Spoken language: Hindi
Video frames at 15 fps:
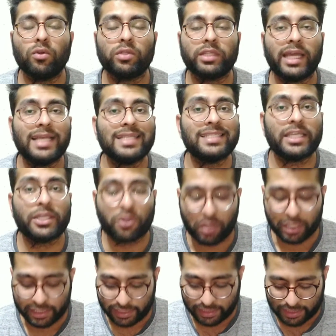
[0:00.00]
रोल होता है
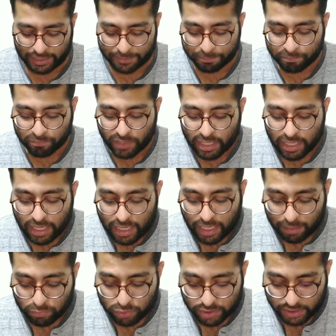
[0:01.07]
सिक्योरिटी का
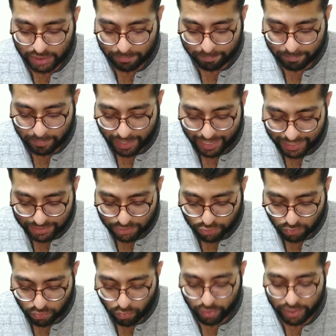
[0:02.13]
अब उसके बाद
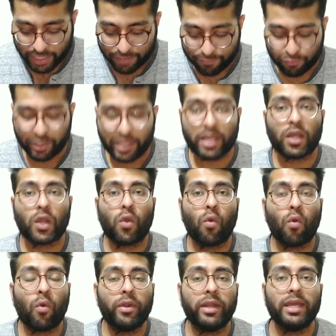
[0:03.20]
जो कोड है वो है
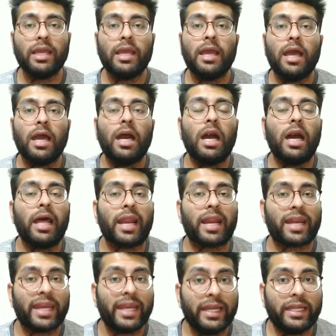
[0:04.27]
कोड
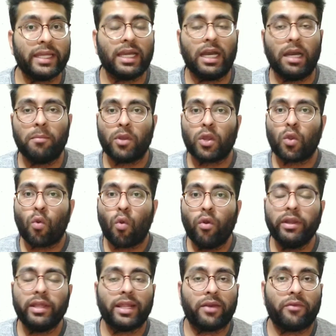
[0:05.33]
रेड अब
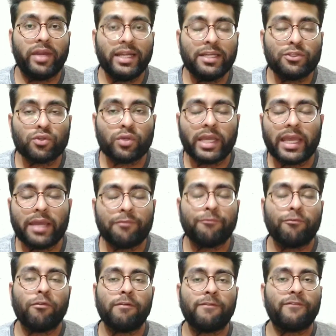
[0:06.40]
कोड रेड जो है
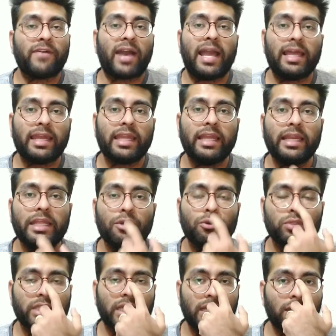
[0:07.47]
वो फायर के लिए
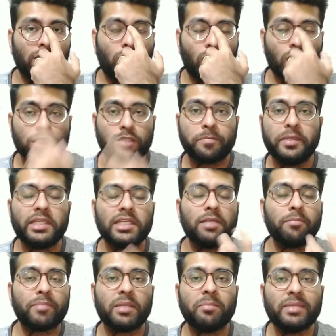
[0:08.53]
होता है अगर
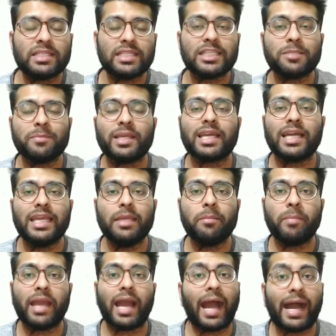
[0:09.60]
हॉस्पिटल प्रीमिसेस में
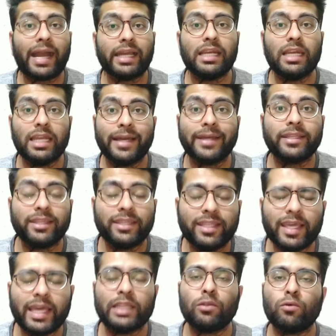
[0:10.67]
कहीं पे आग
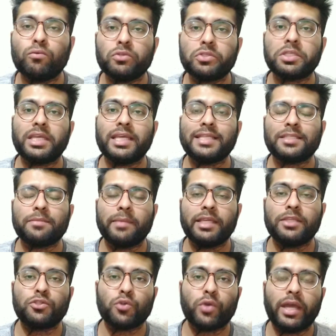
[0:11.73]
लगती है तो उस केस
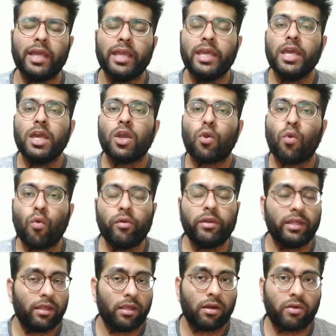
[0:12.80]
में जो है
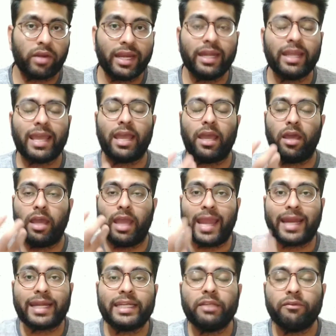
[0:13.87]
कोड रेड
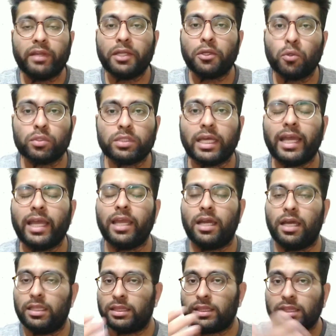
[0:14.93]
एक्टिवेट होता है
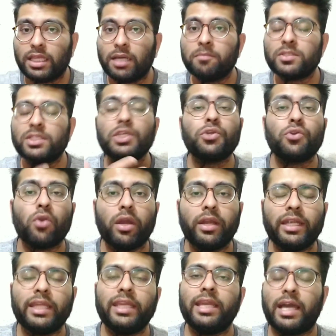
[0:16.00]
तब
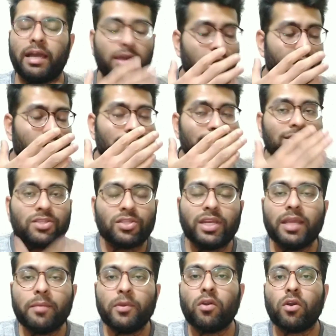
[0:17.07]
सिक्योरिटी या
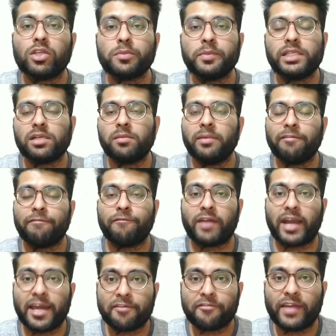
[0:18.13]
जितने भी हॉस्पिटल में
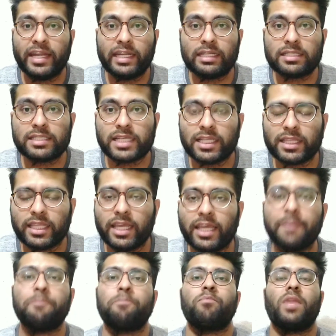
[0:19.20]
फायर फाइटर्स रहते
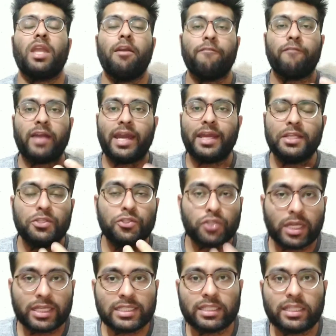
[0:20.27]
हैं फायर
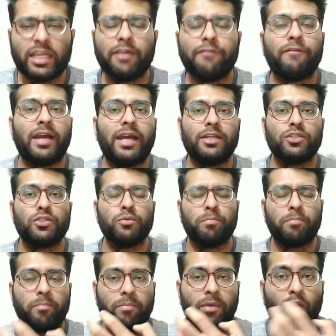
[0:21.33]
इंचार्ज रहते हैं फायर
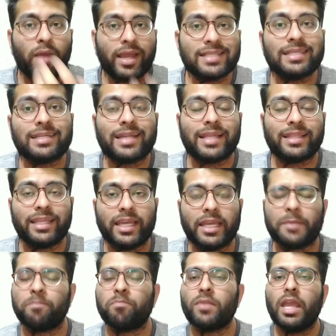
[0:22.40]
सुपरवाइजर रहते
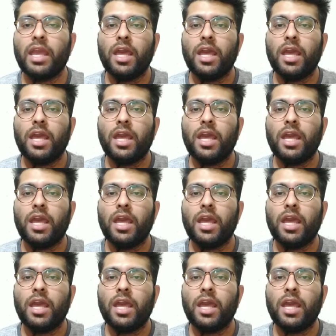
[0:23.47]
हैं